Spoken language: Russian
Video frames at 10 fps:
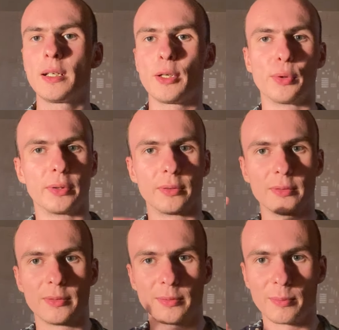и
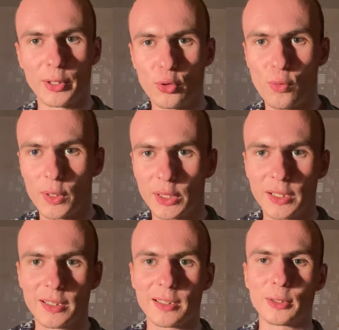он мое
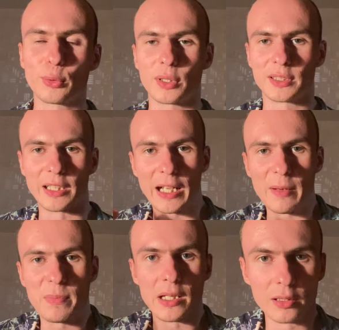уважение только
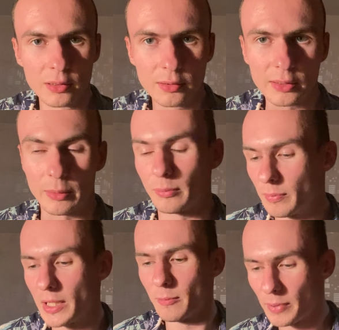закрепил там
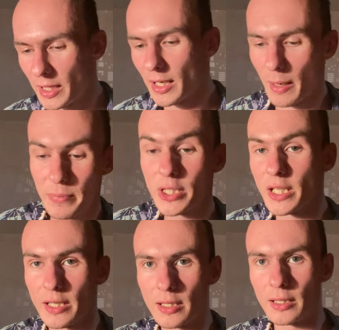при, при
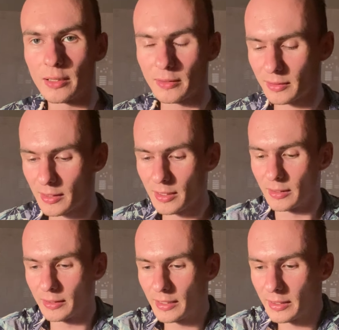общении
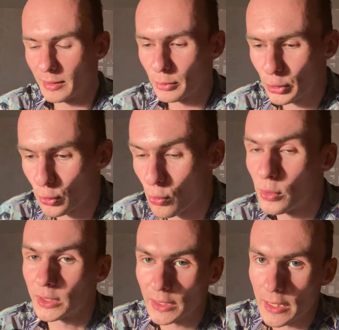на данном шоу,
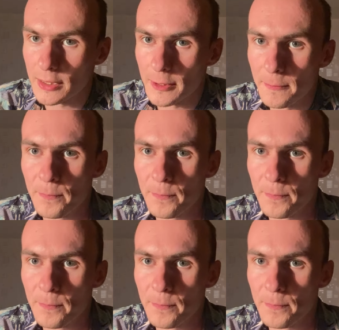кстати.